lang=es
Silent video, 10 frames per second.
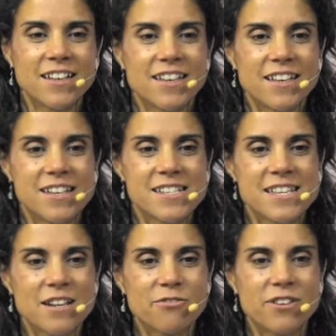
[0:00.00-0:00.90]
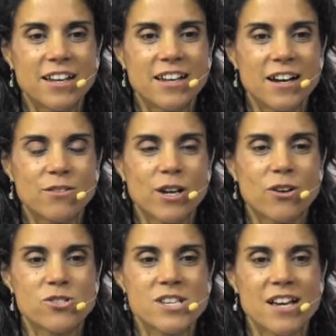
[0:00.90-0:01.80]
eh, ser fieles a unas
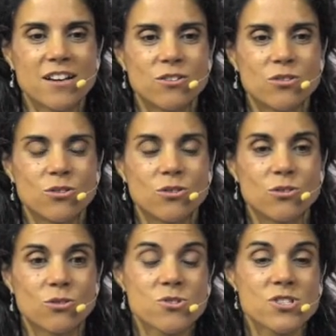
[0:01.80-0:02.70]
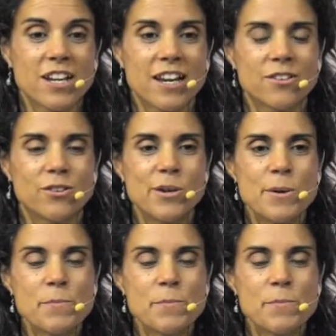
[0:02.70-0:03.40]
cosas o, no serlas. ¿no?